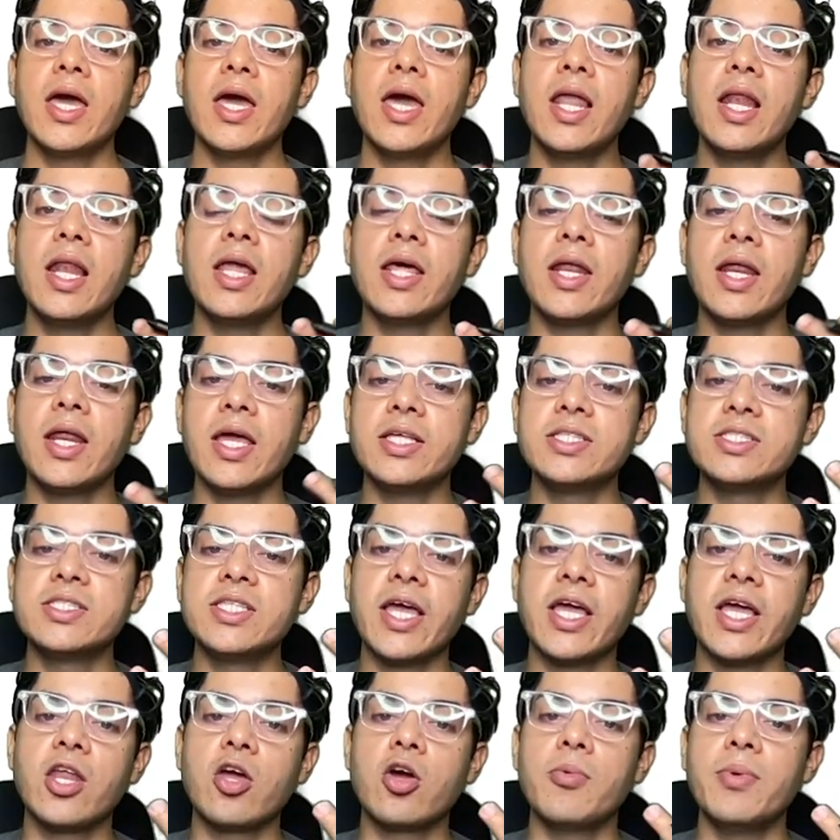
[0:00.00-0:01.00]
हिल रेंज
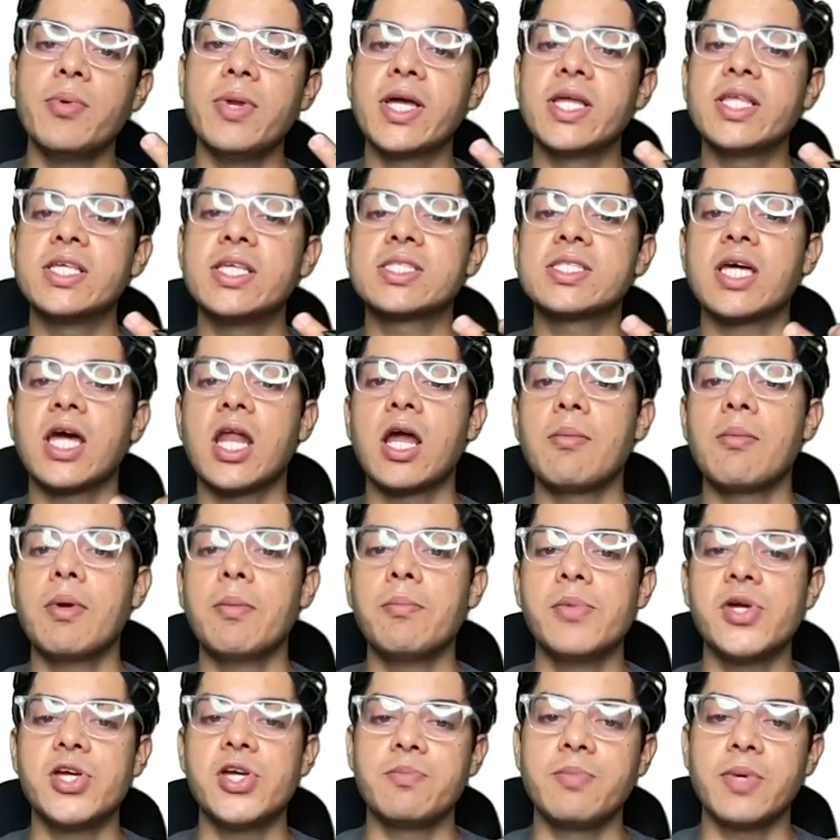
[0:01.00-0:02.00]
देखने को मिलेगी जिसका नाम है
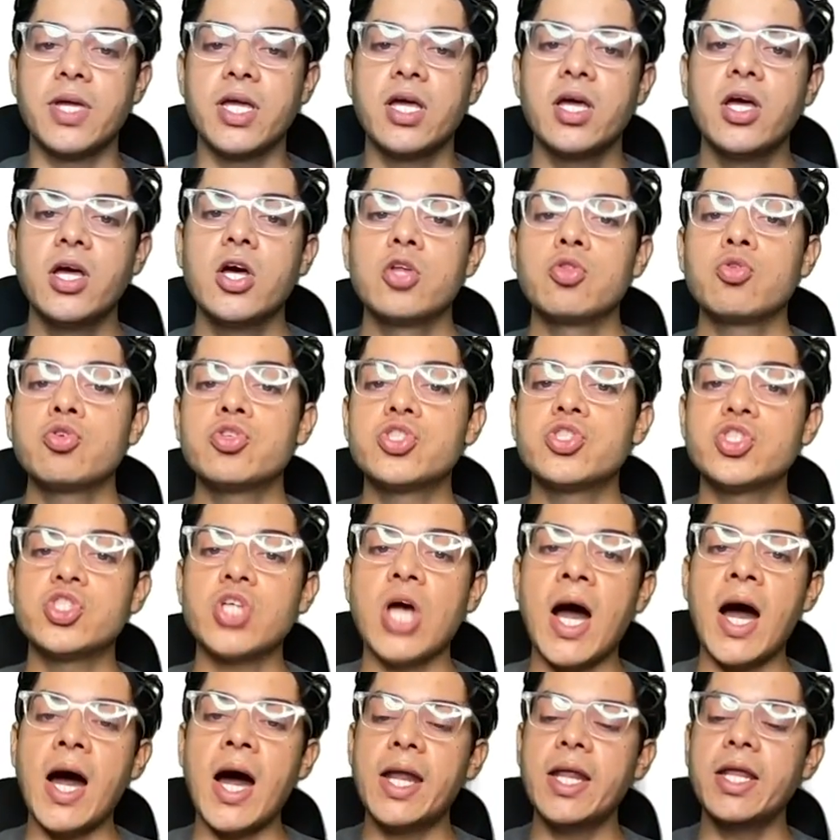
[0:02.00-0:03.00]
मिशमी तो
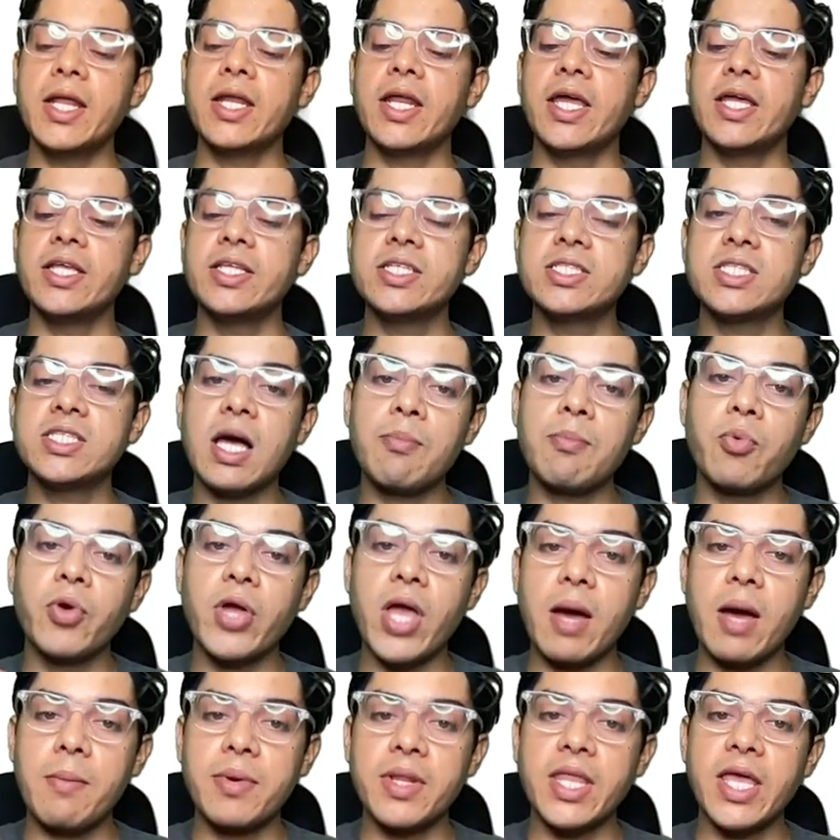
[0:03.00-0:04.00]
चार रेंजेस आपको
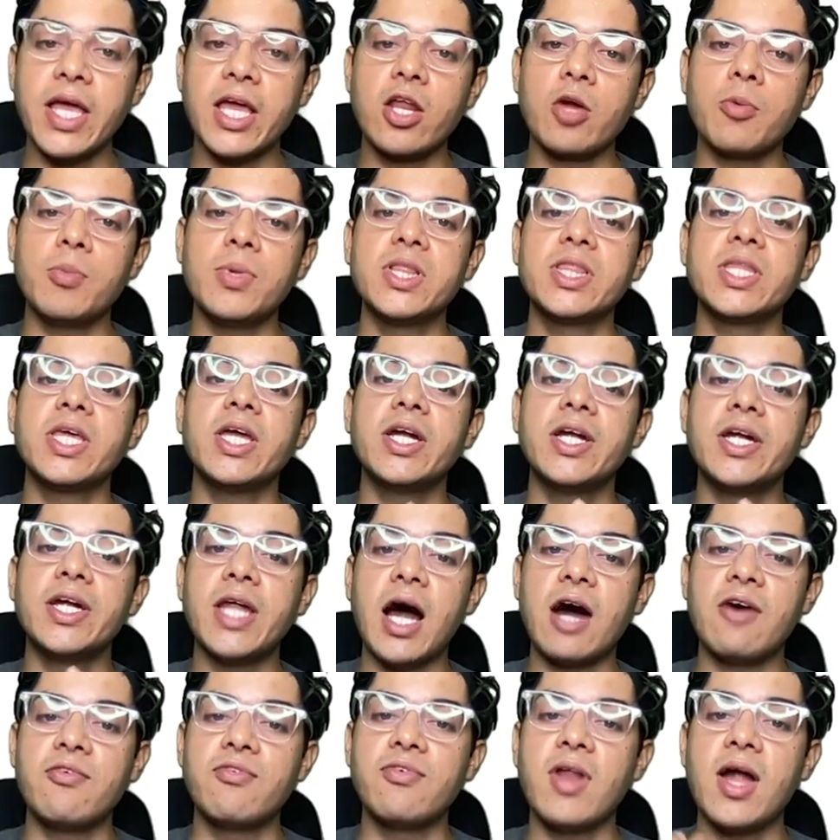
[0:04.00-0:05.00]
यहां पर देखने को मिलती हैं
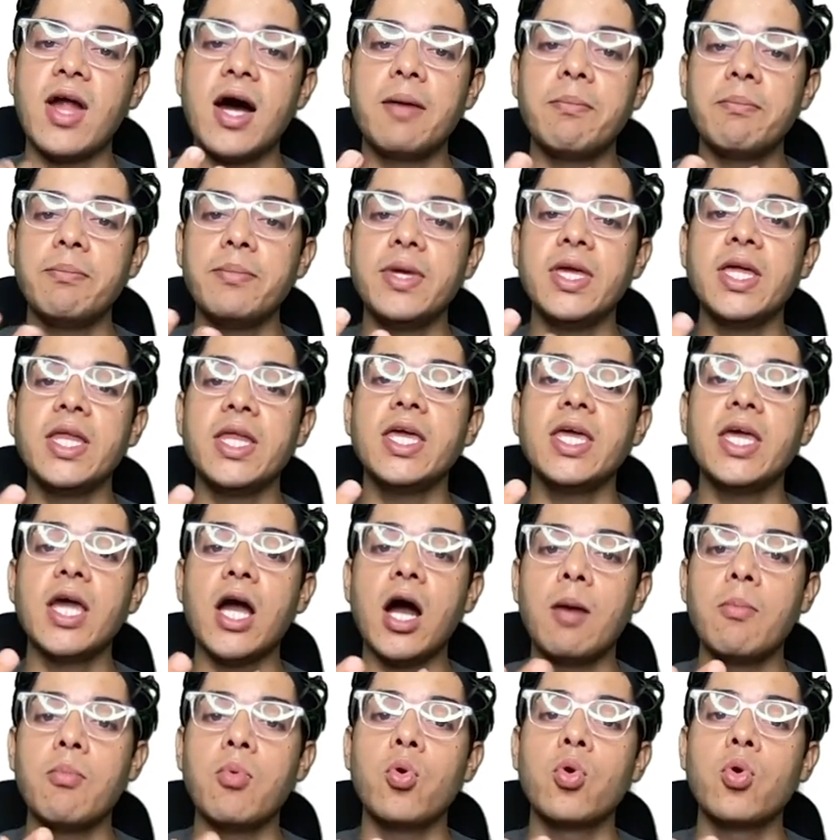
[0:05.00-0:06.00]
डाफला मीरी
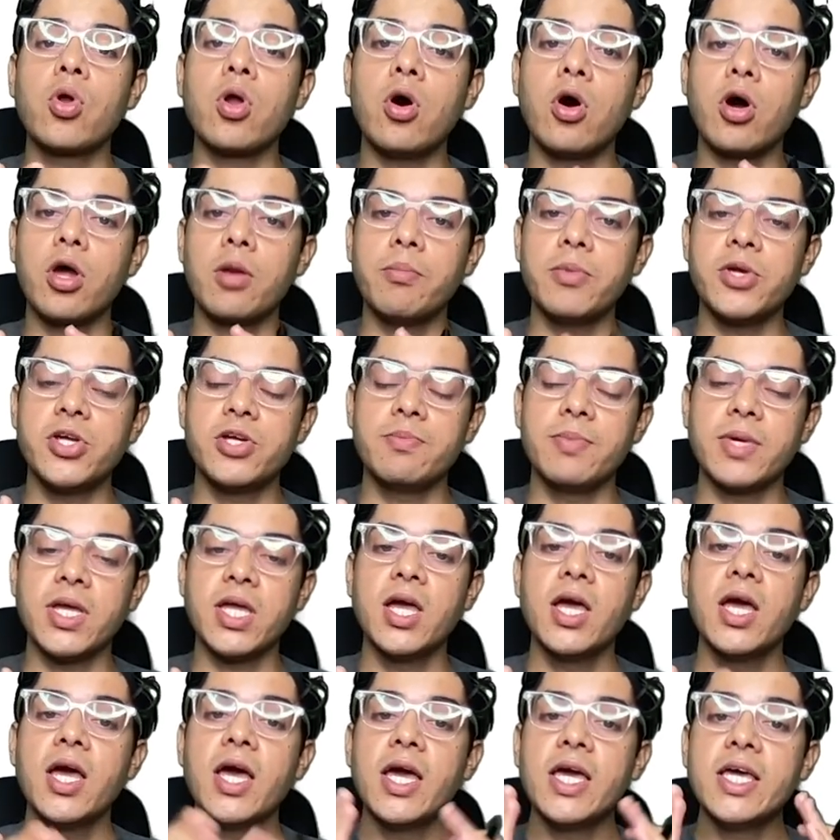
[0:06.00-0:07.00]
अबोर और मिशमी
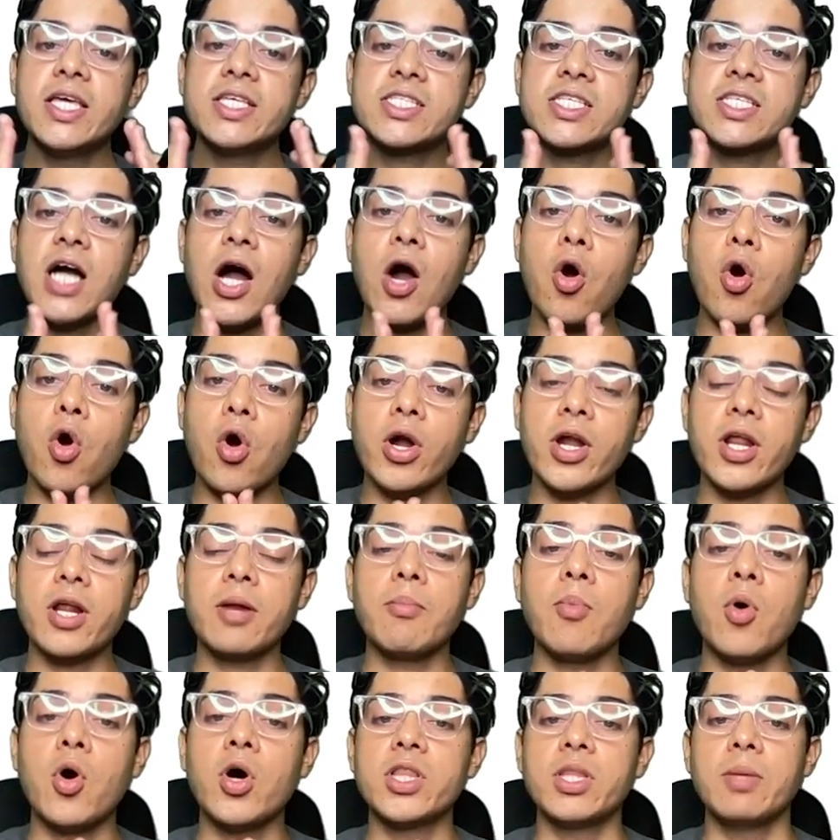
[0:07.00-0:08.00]
इसका ऑर्डर
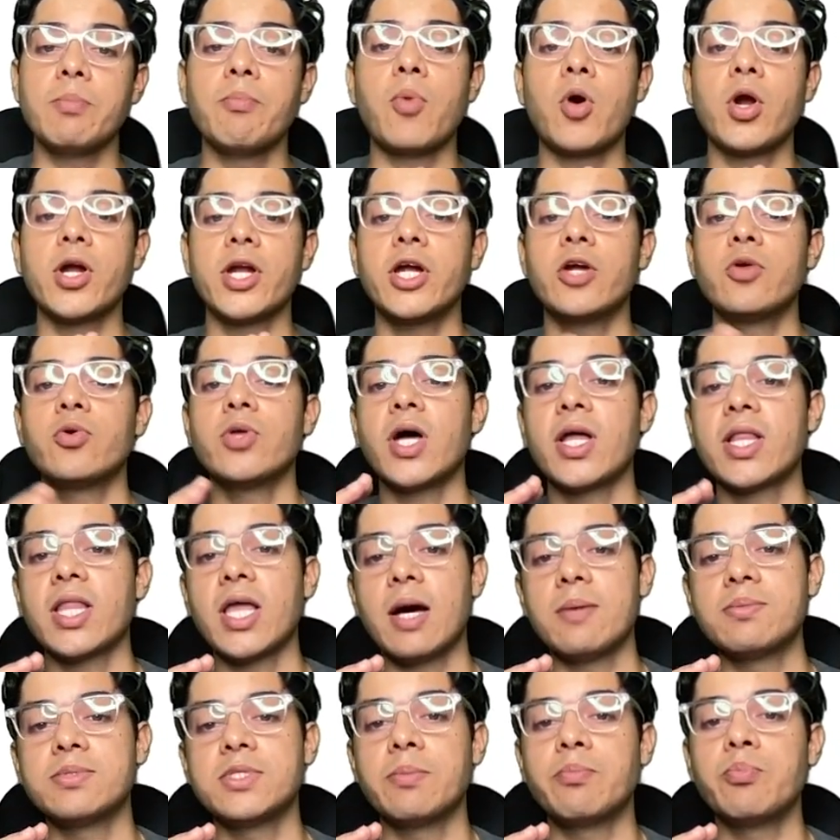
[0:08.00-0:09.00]
बहुत इंपॉर्टेंट हो जाता
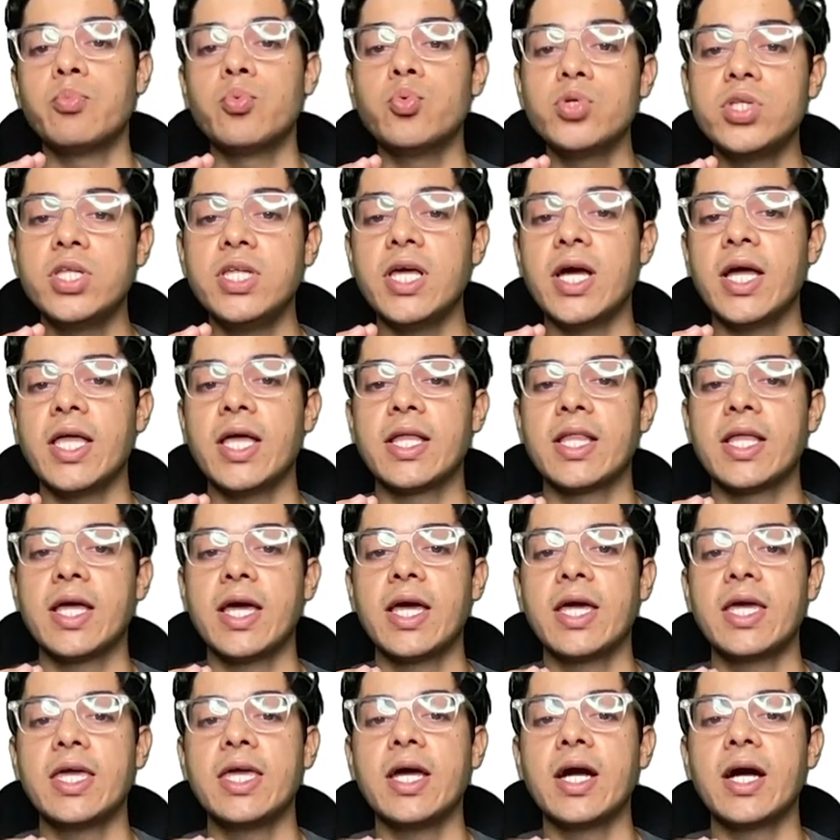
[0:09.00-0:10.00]
है आपसे पूछ लिया जाता
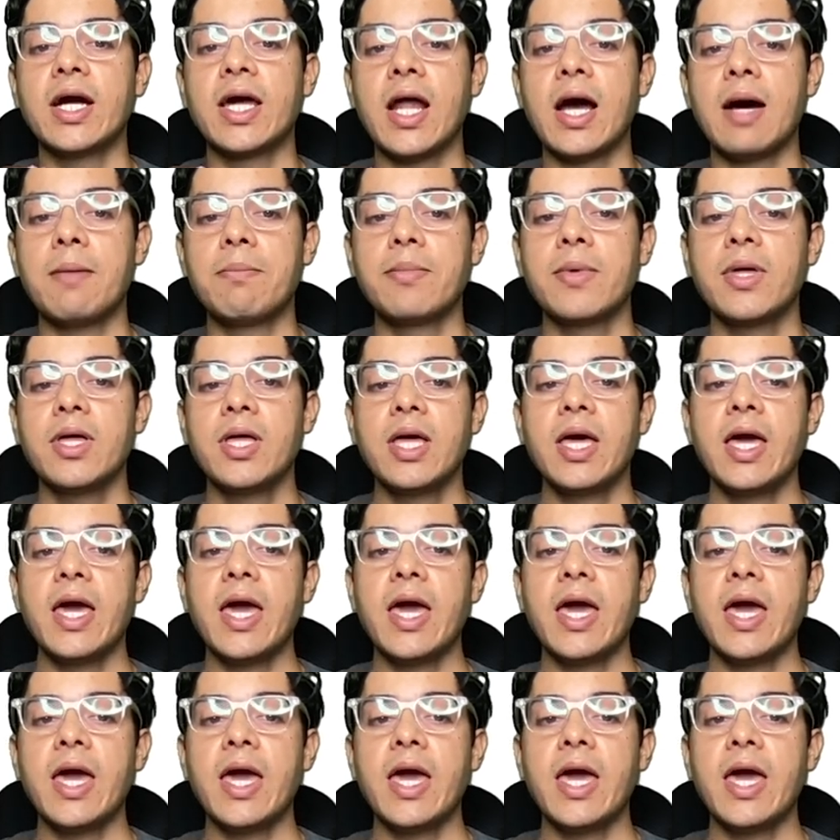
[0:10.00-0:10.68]
है कि अगर आप